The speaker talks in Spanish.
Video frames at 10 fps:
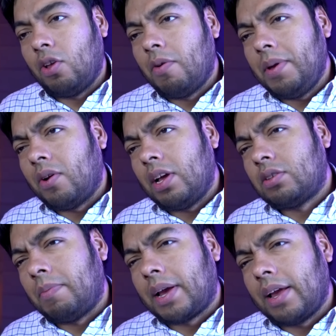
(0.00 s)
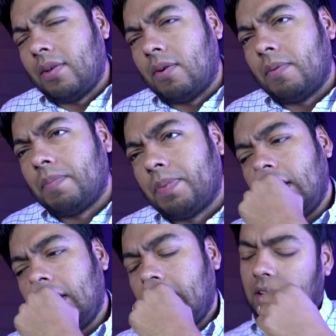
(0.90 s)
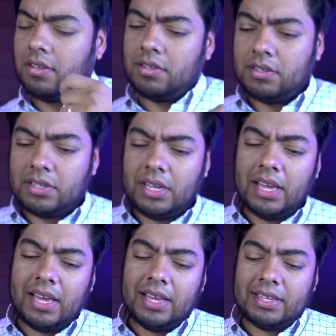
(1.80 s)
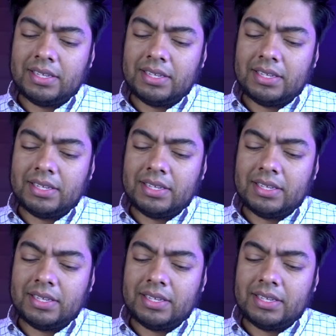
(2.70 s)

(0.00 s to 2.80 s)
yo miro eso me quedo si,